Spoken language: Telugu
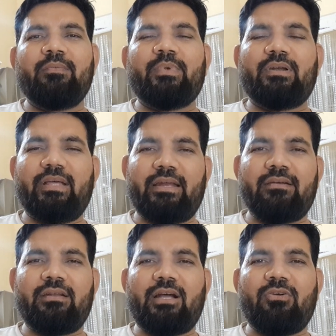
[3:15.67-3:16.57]
మీరు
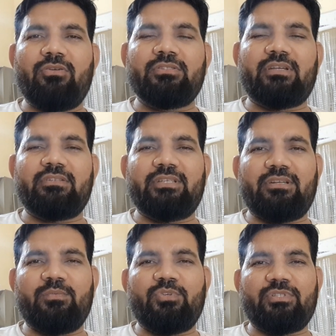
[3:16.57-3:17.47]
డైరెక్ట్ నాగోలు సర్వీస్
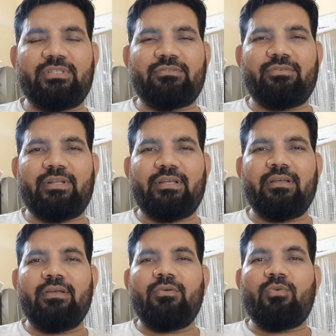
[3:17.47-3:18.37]
సెంటర్ బుక్ చేసుకోండి
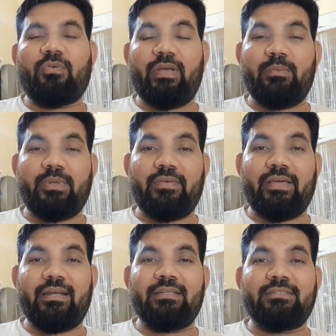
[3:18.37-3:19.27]
ఒకవేళ మీరు
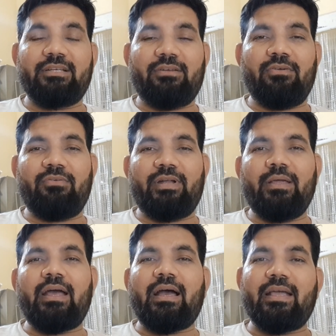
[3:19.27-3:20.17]
వేరే డిస్టిక్లో ఉంటే
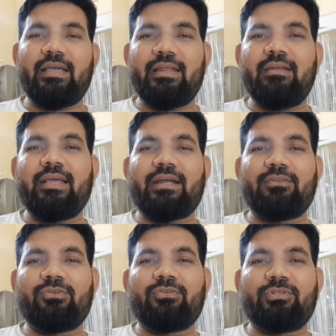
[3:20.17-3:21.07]
ఆ ఏరియాలో ఎక్కడ
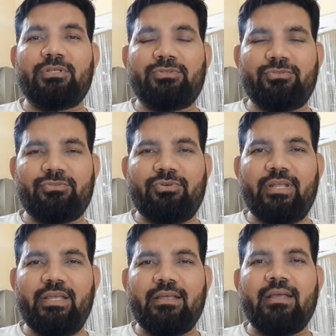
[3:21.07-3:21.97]
దొరుకుతాయో చూసుకొని